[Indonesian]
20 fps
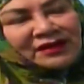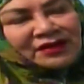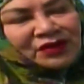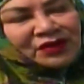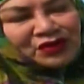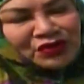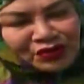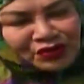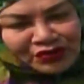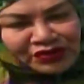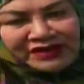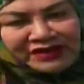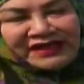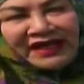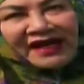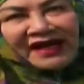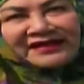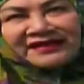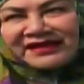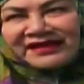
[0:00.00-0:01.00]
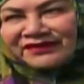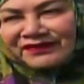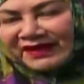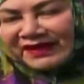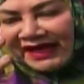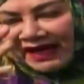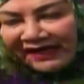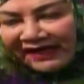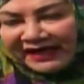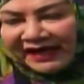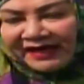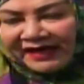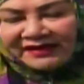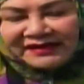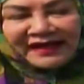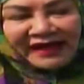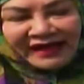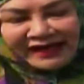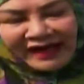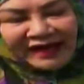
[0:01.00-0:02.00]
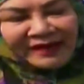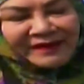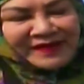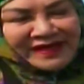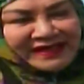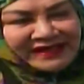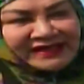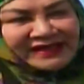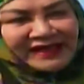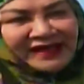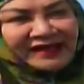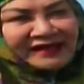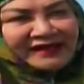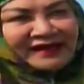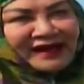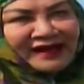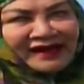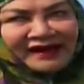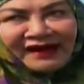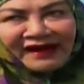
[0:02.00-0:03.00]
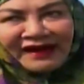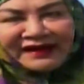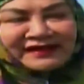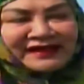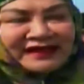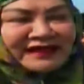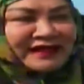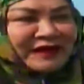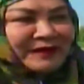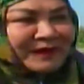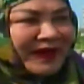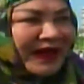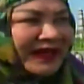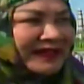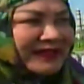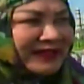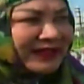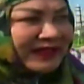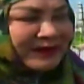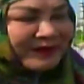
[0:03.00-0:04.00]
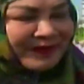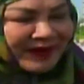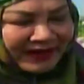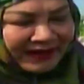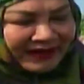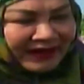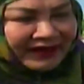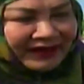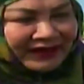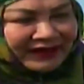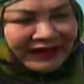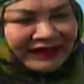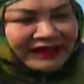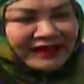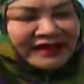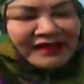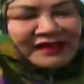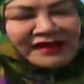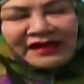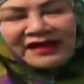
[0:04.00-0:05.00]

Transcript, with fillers: khususnya di wilayah daerah Mijen yang ada TPA Jati Barang ini